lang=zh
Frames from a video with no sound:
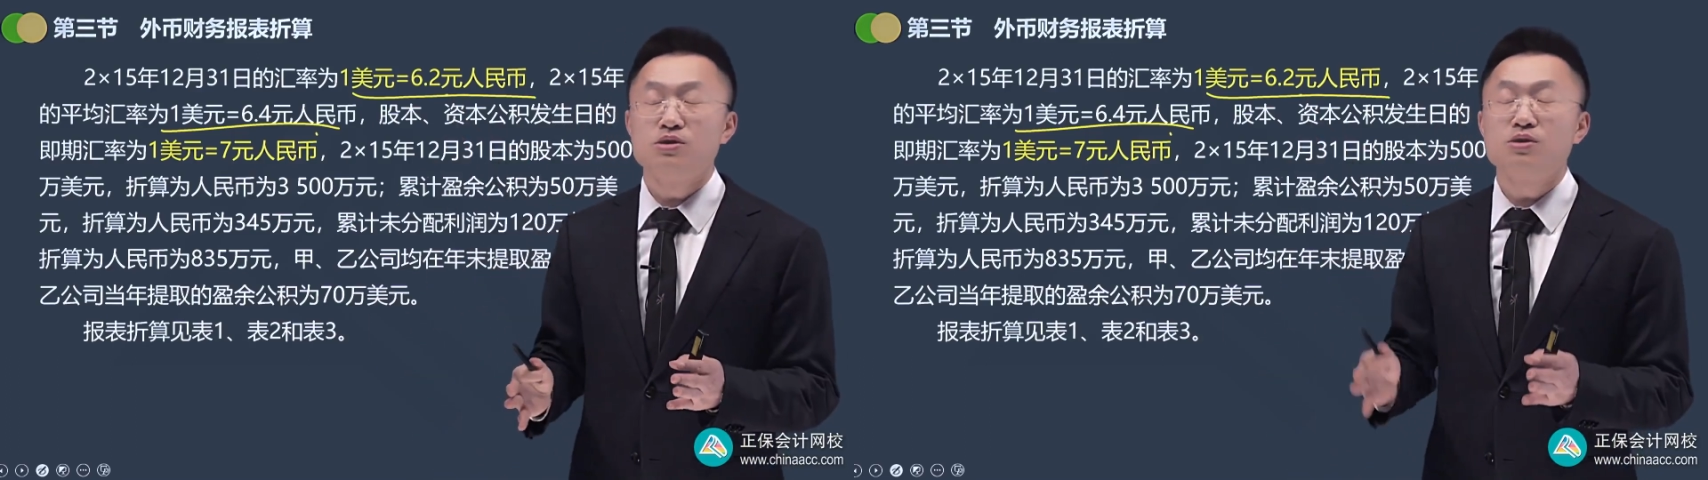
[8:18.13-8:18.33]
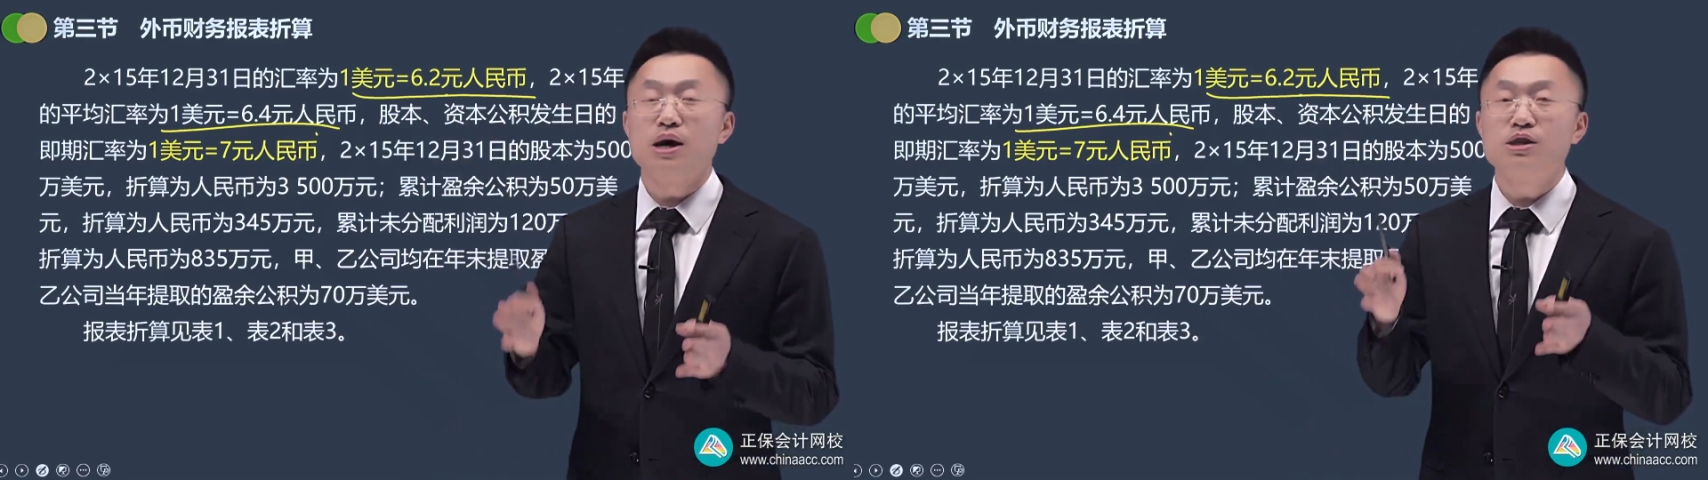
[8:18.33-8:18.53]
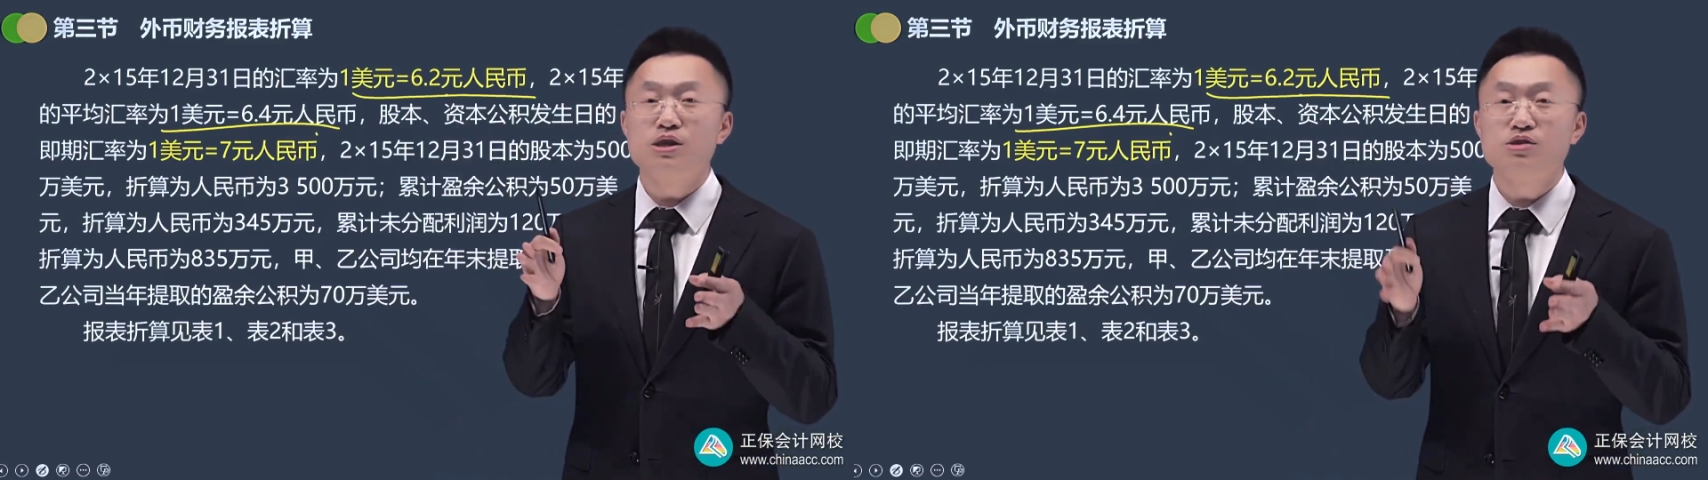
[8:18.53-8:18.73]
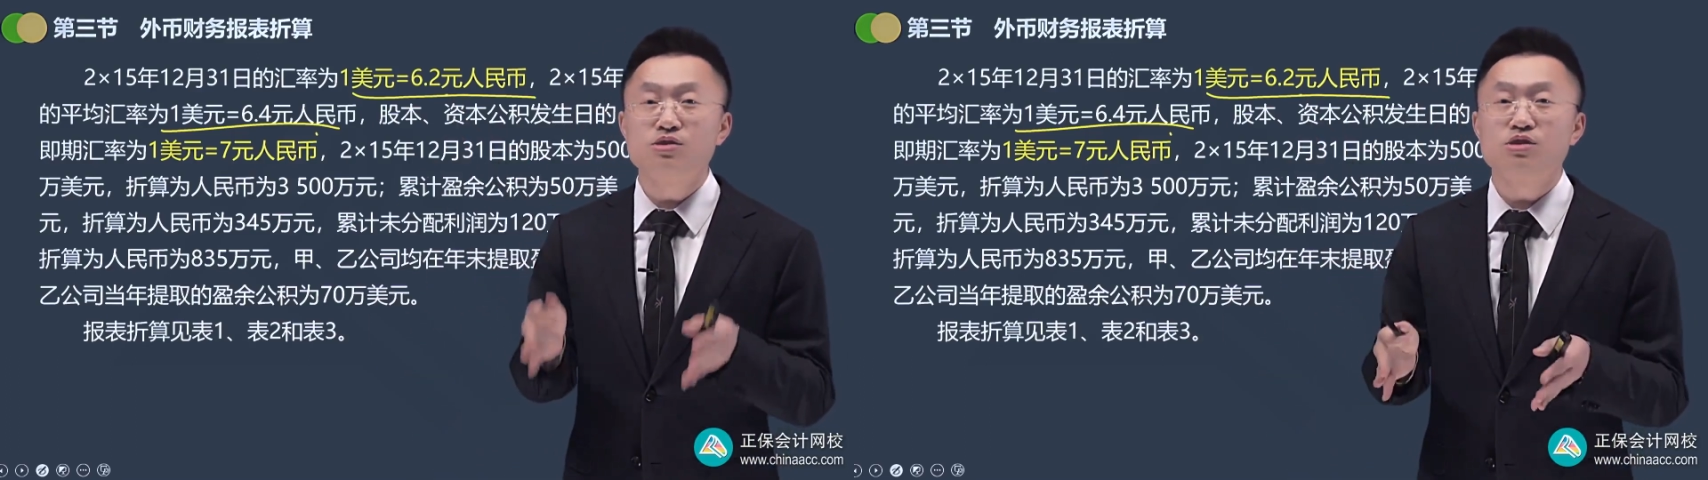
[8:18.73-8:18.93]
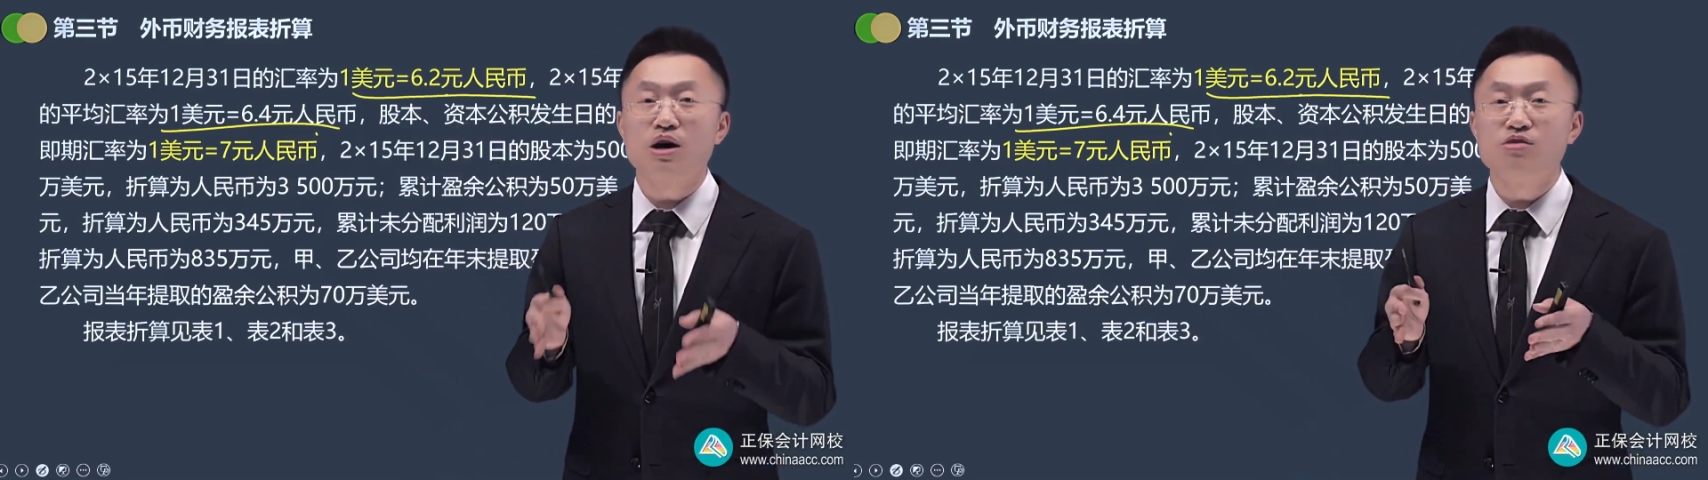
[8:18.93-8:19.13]
用来折
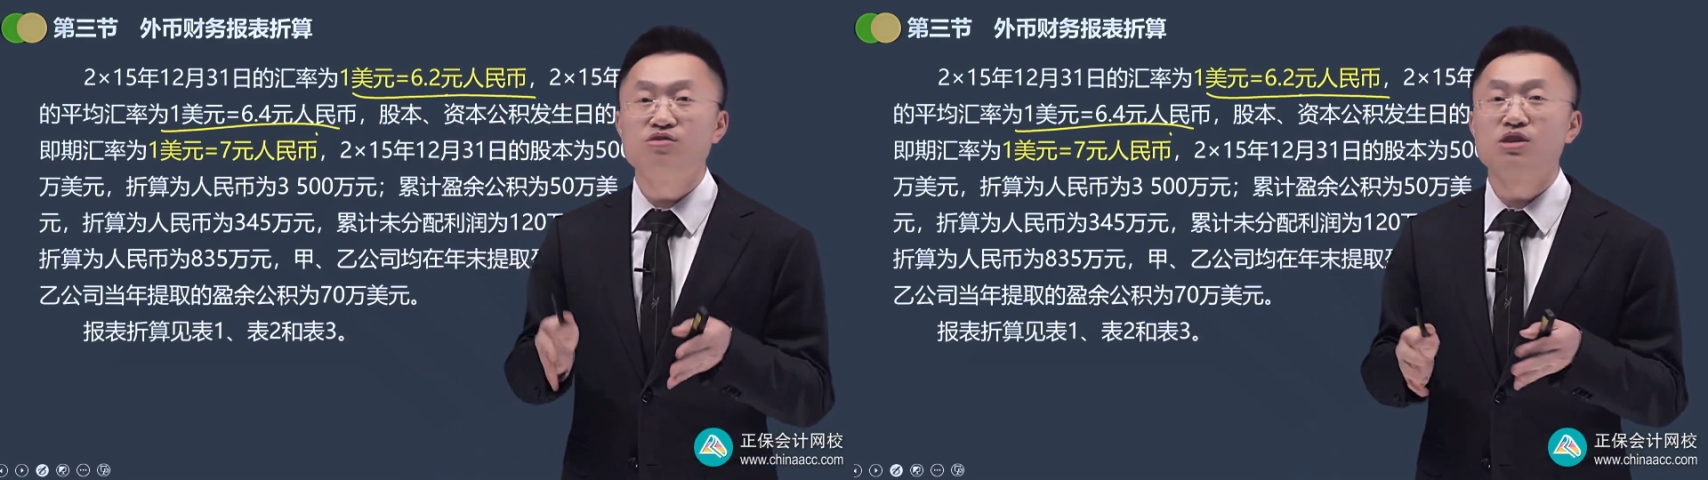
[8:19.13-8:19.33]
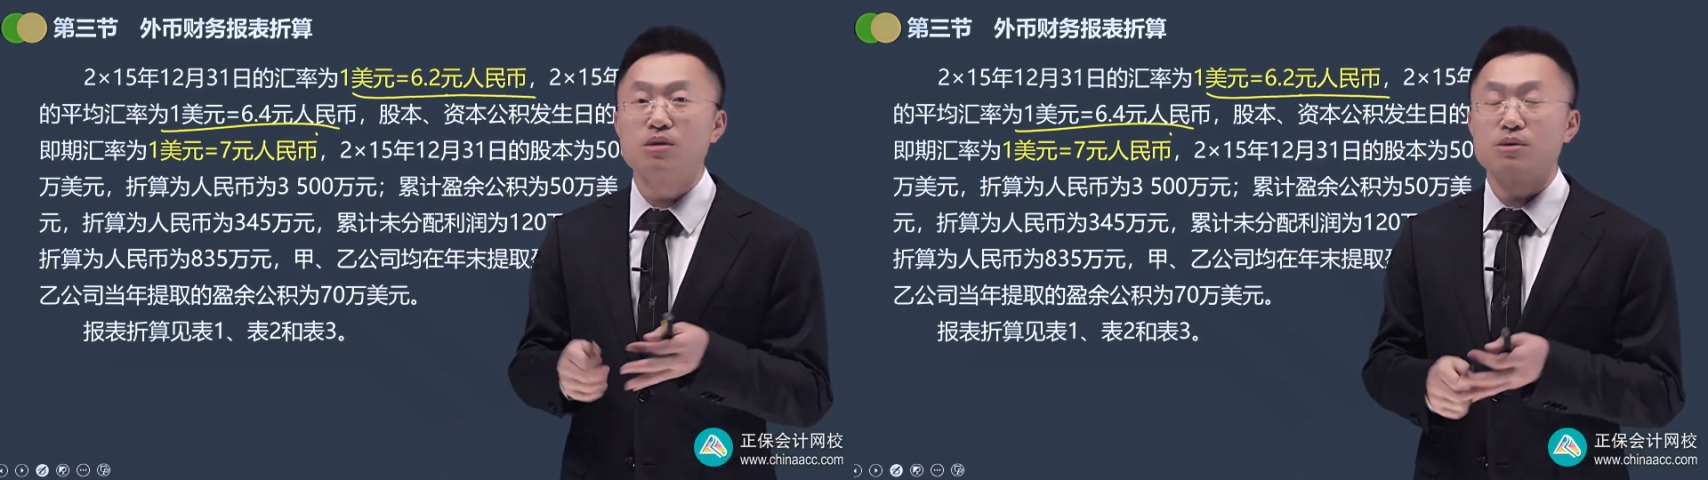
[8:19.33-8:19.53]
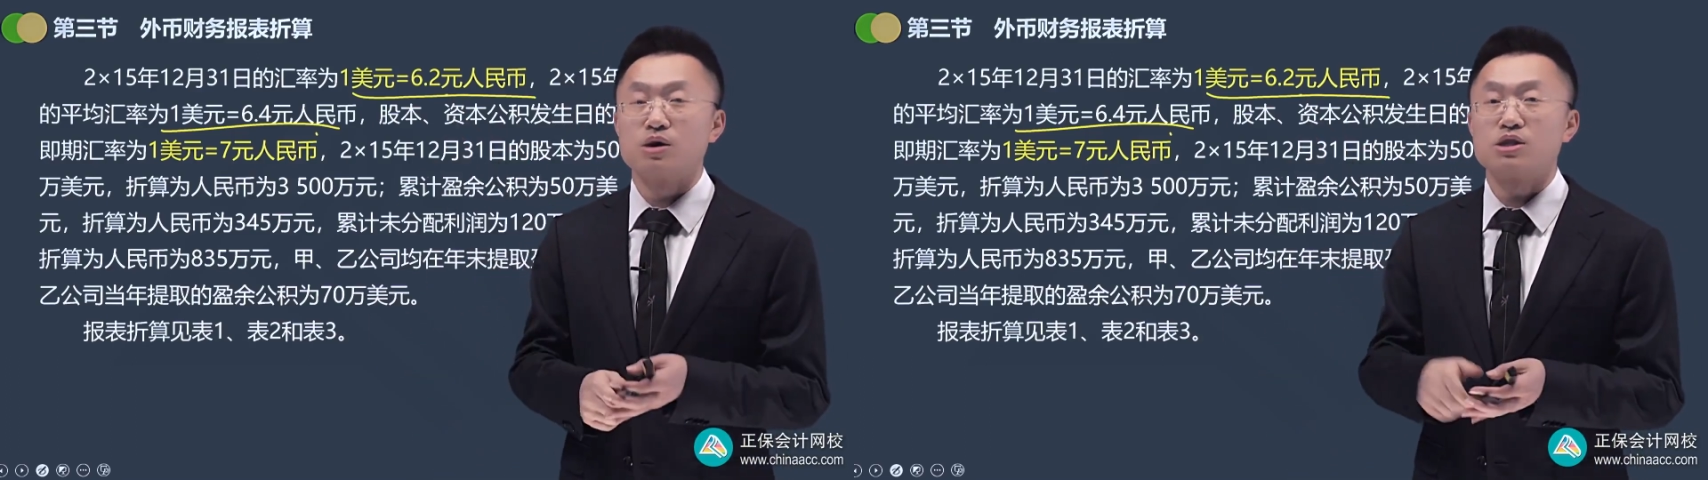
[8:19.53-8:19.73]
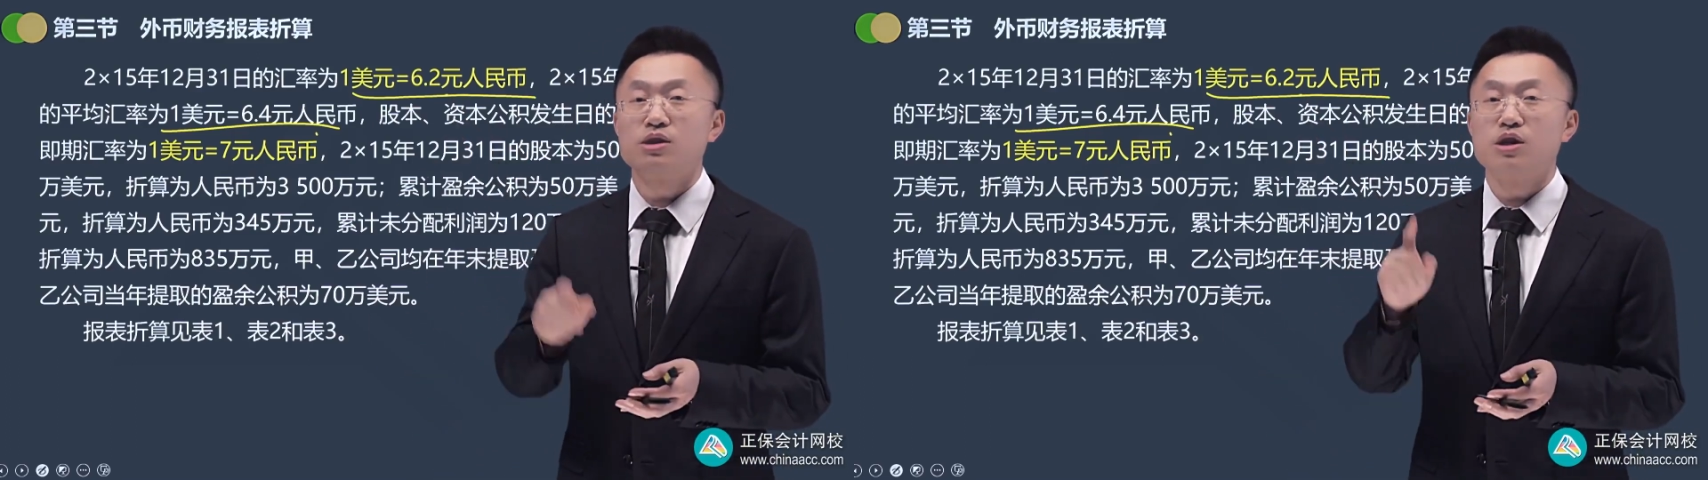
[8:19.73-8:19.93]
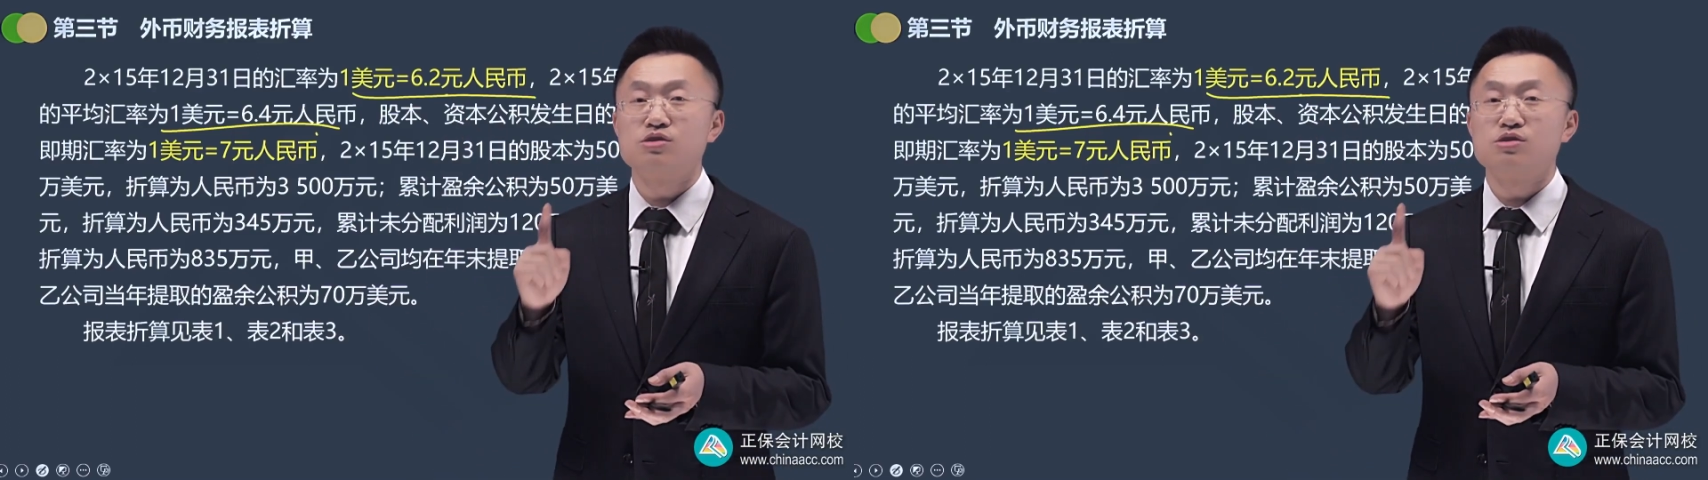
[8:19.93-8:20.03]
资产负债表上